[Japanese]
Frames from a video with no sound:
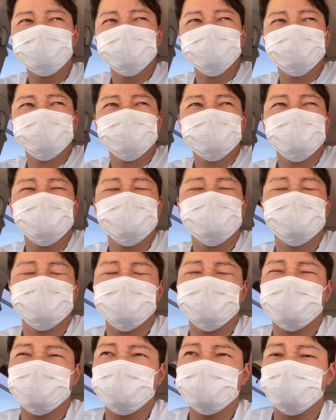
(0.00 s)
その辺は
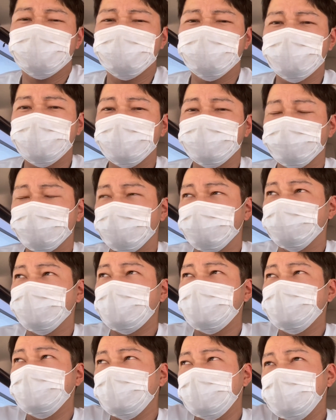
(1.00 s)
ね、結構怖いところ
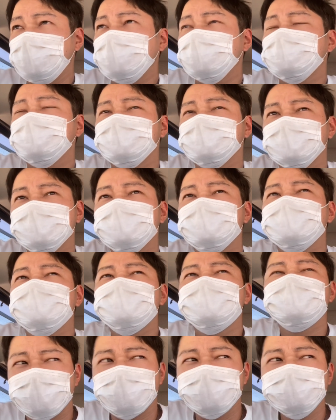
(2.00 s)
なんで、
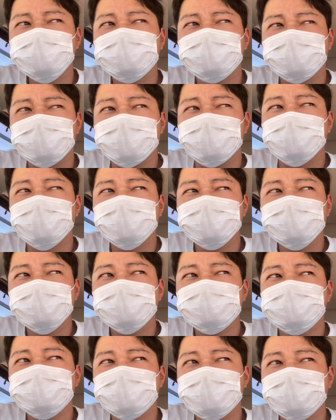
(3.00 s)
入ってね、やり
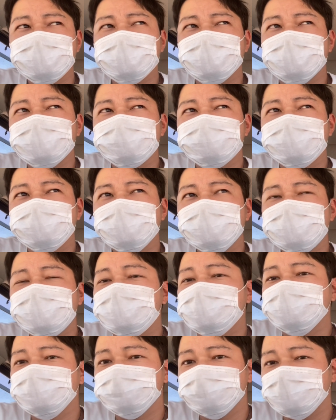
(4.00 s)
出してから後から
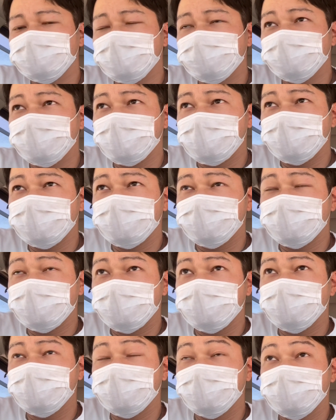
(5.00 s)
気づいたみたいな
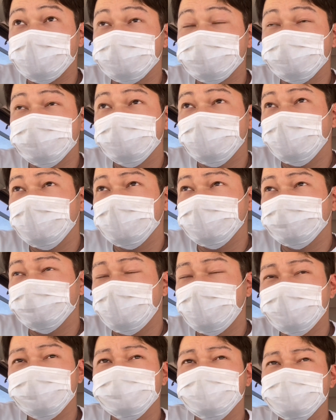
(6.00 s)
ね、えー、そういう話
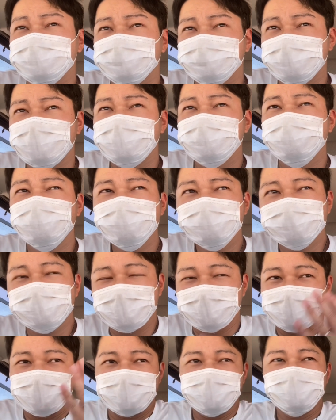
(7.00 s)
もあるんですよね。4
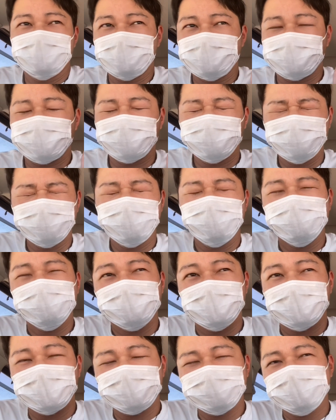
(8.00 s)
万って聞いてて、その4
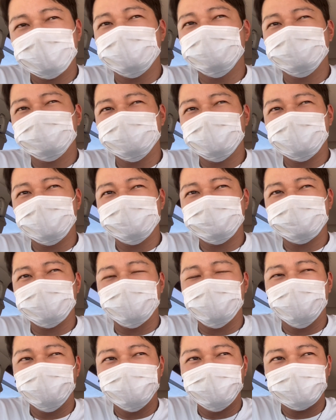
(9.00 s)
万に全て含まれる
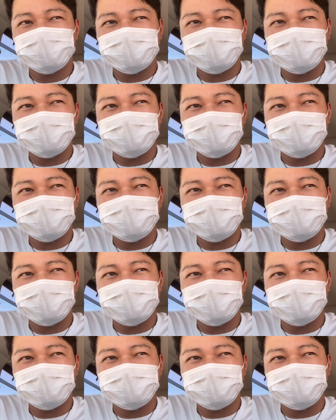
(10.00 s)
と思っ